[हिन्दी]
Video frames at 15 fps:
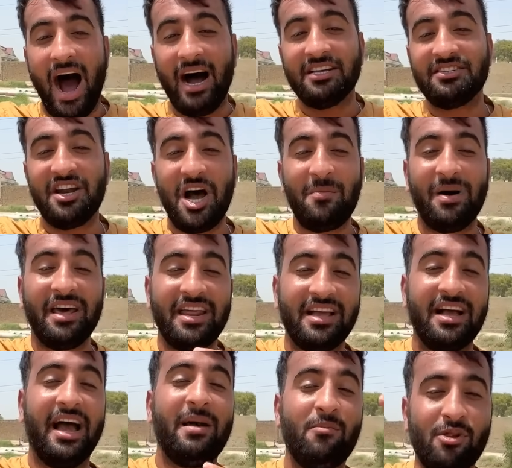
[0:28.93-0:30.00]
आज ना हमारी
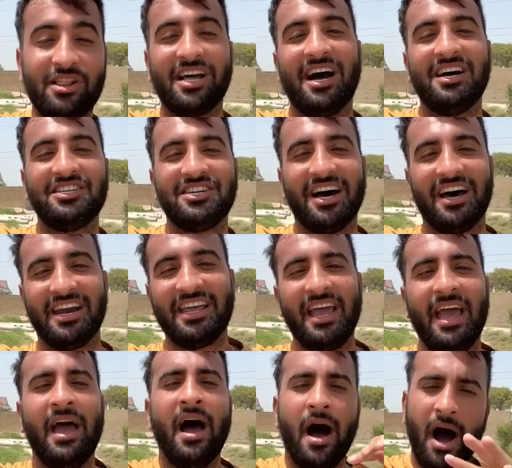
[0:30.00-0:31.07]
गाय मुल्तान जा रही
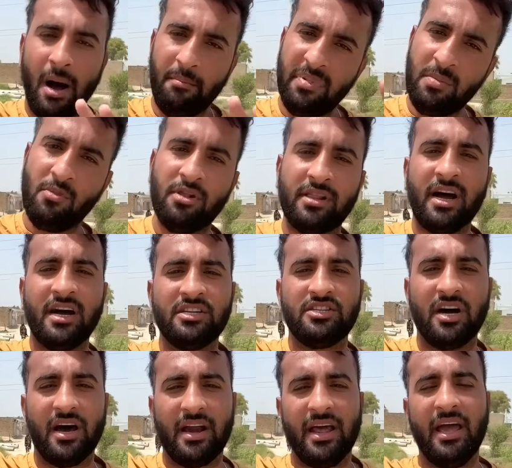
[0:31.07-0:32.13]
है हम भी मुल्तान
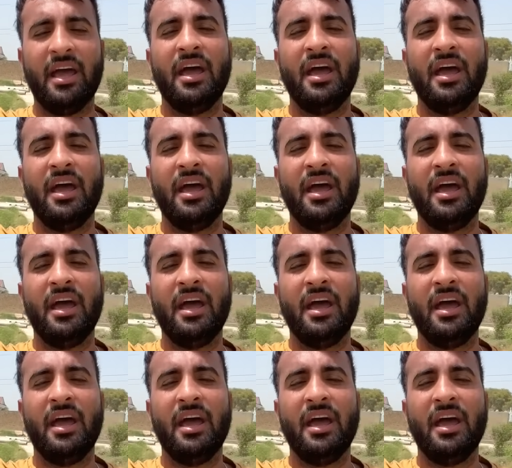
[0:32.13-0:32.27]
जा रहे